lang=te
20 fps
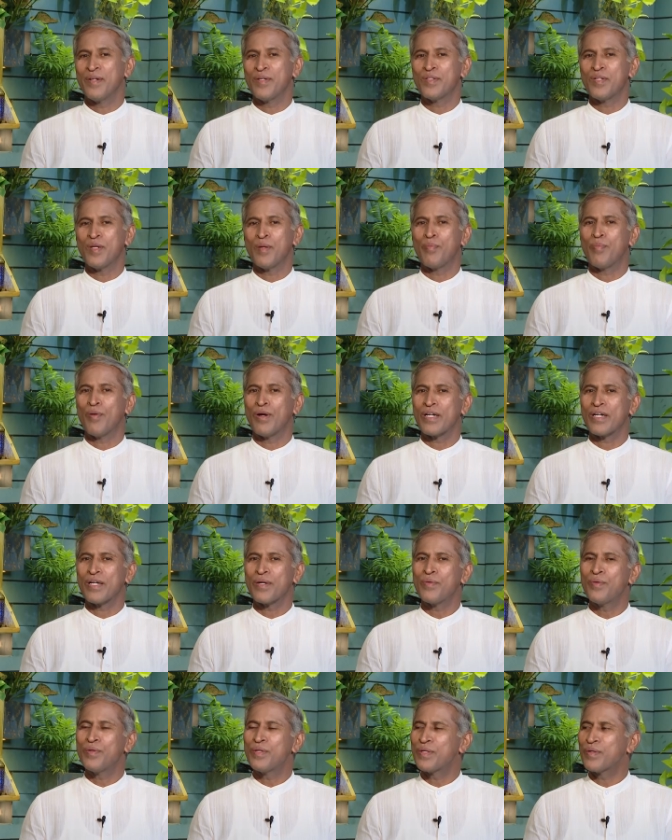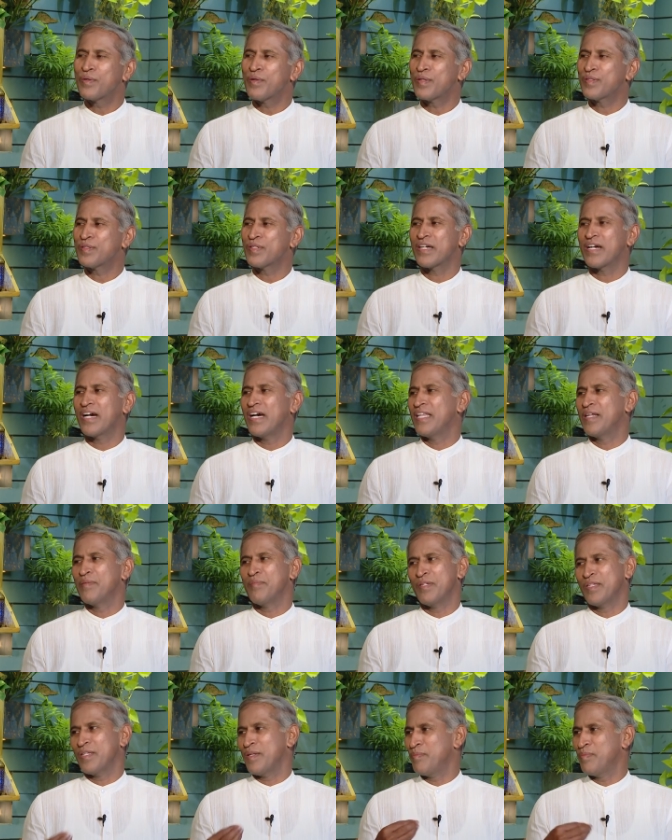ఈ రోజుల్లో పొట్టకూటి కోసం
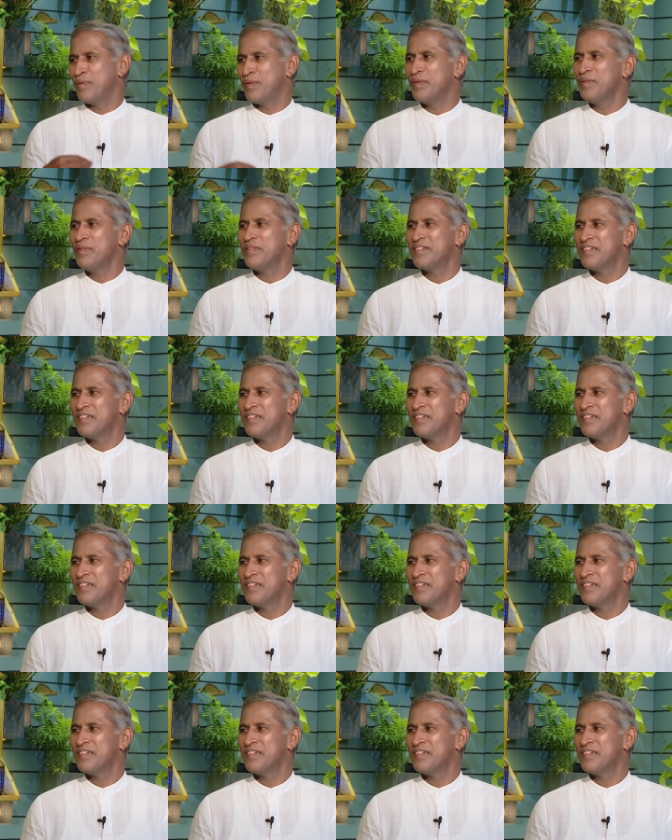కాదమ్మా తప్పులు